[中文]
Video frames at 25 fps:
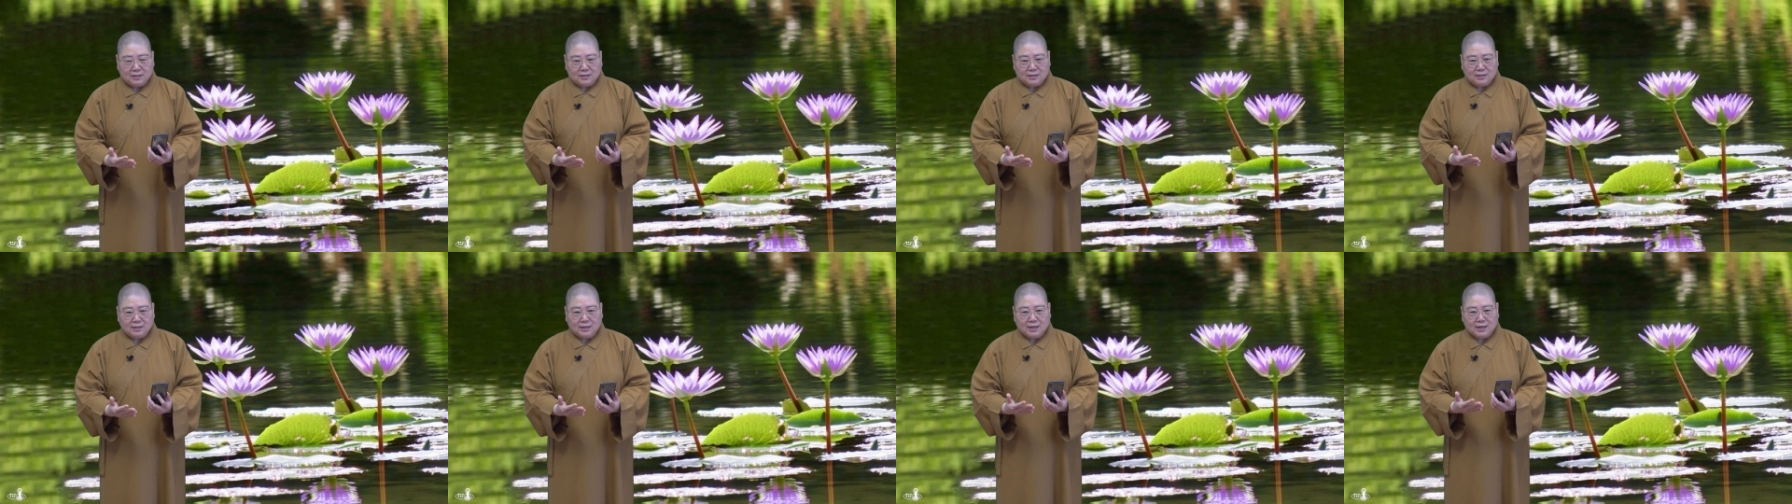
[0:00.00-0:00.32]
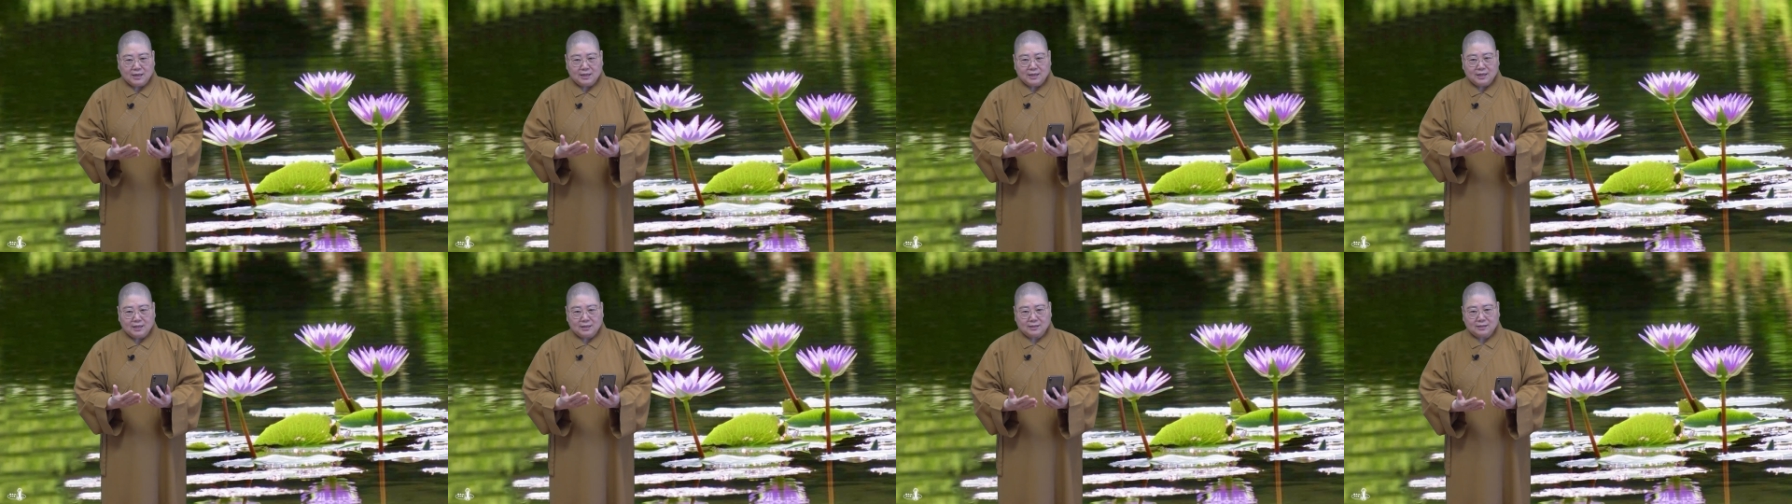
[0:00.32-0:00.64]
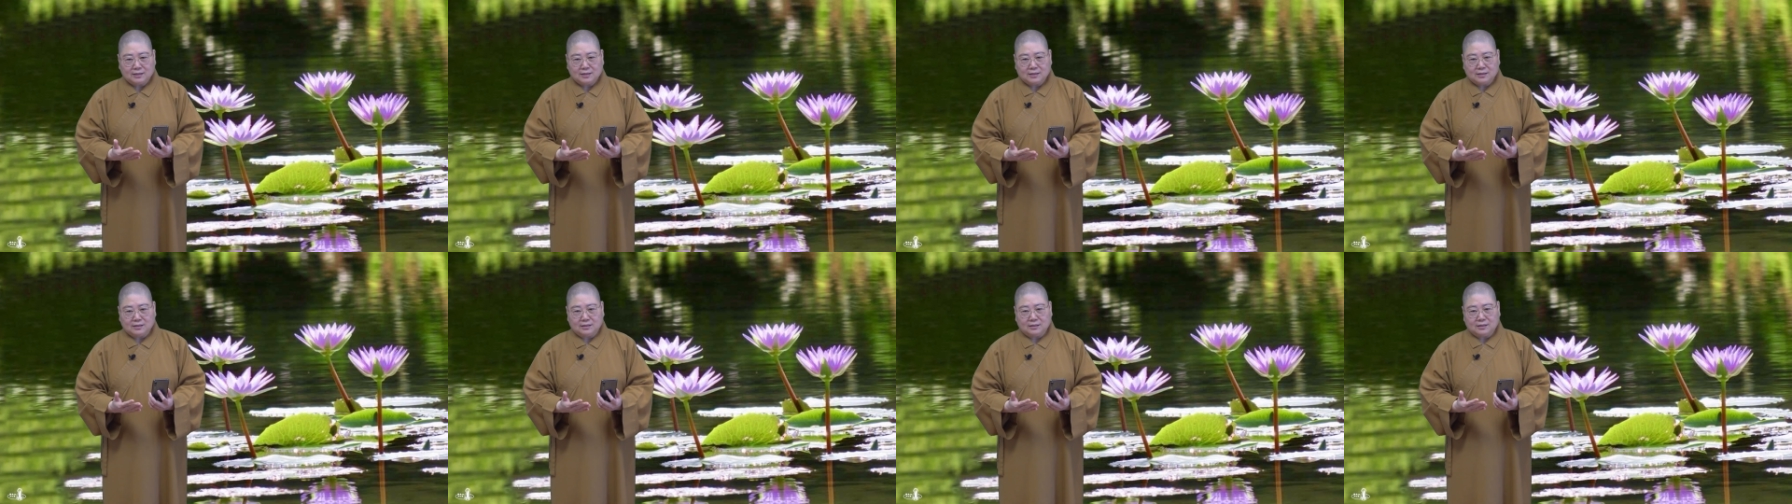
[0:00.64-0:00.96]
那样
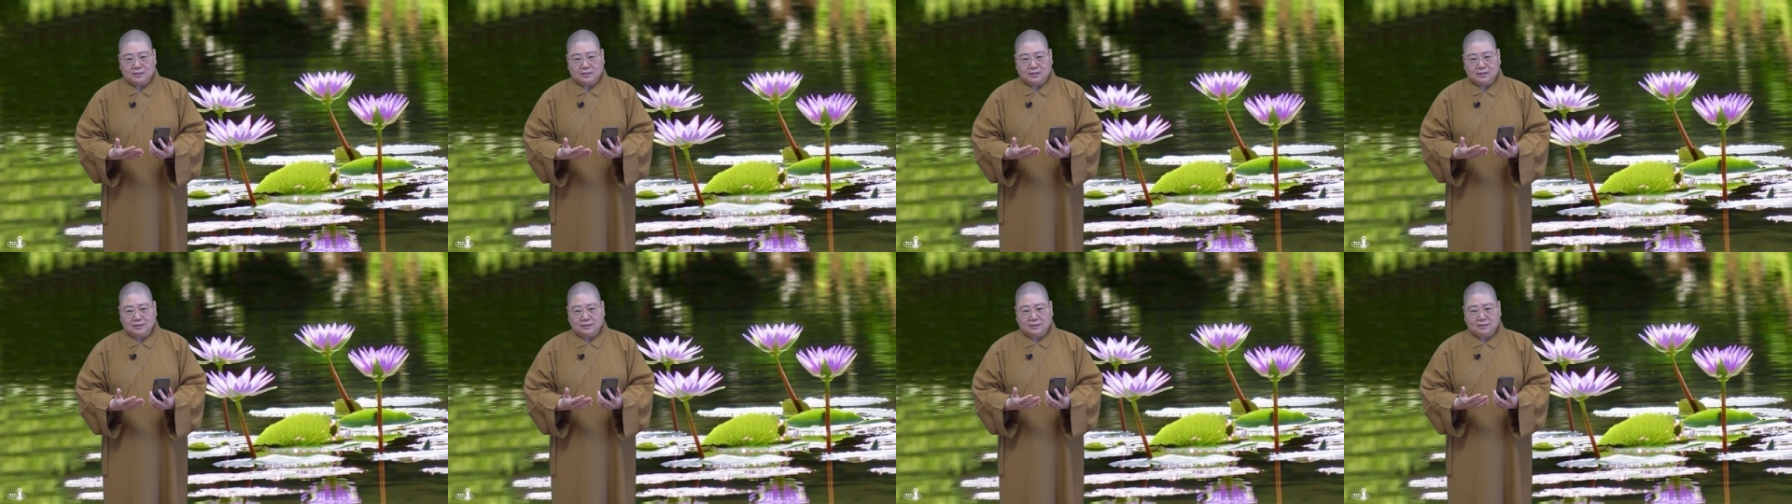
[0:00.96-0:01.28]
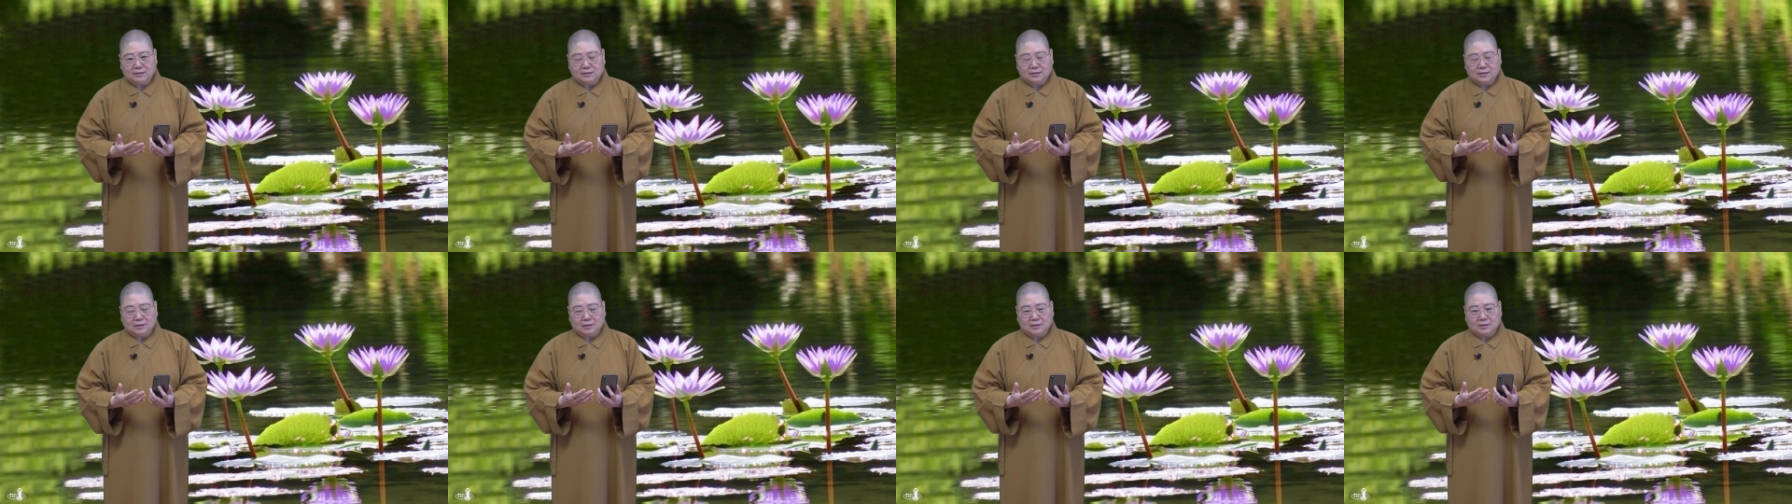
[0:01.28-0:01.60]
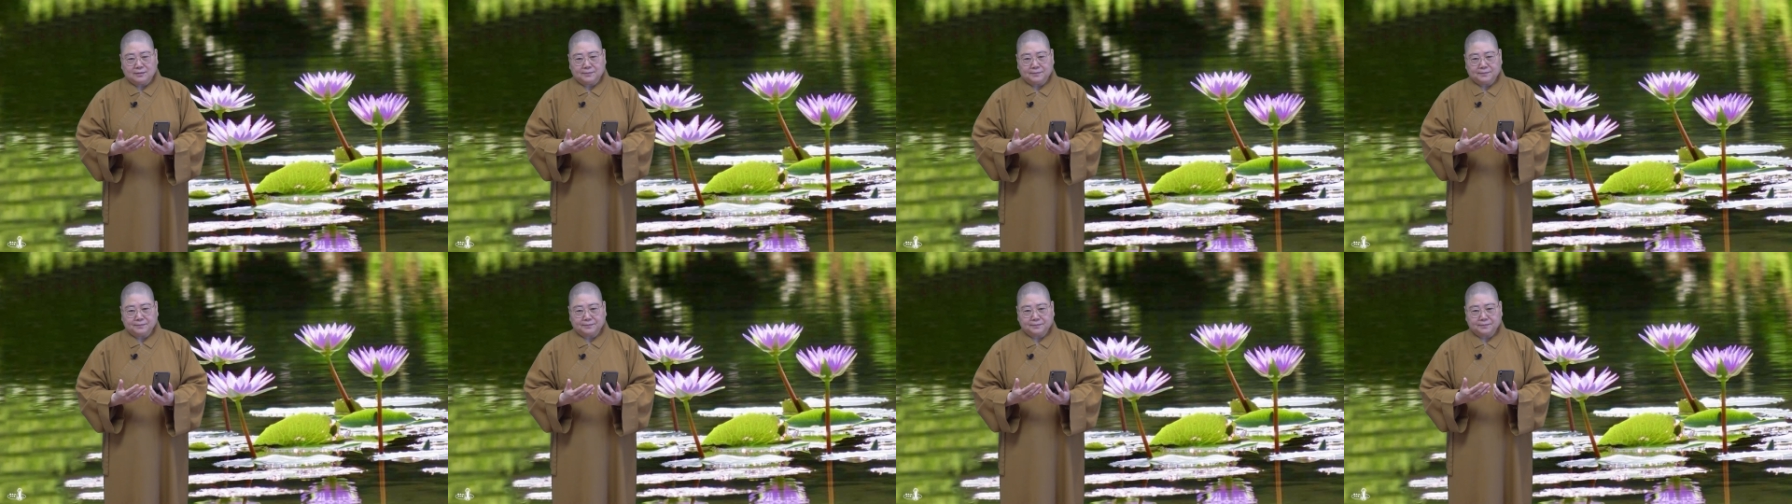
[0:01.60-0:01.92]
子的，
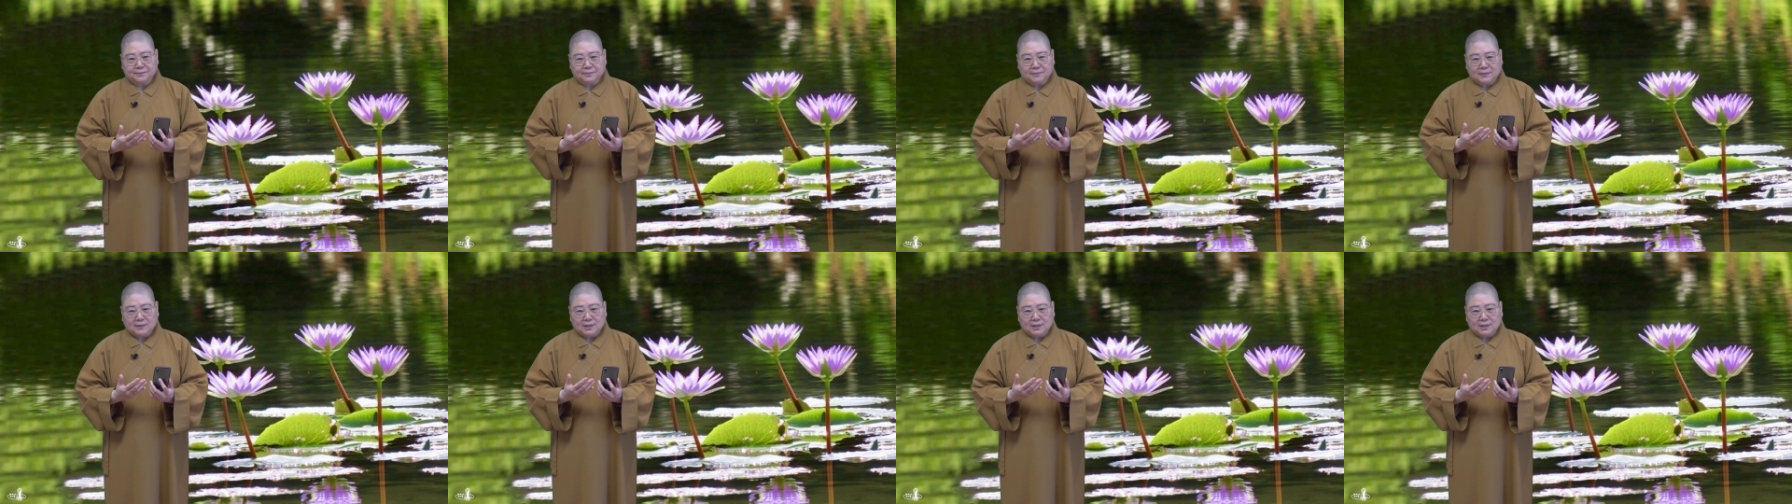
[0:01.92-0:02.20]
嗯，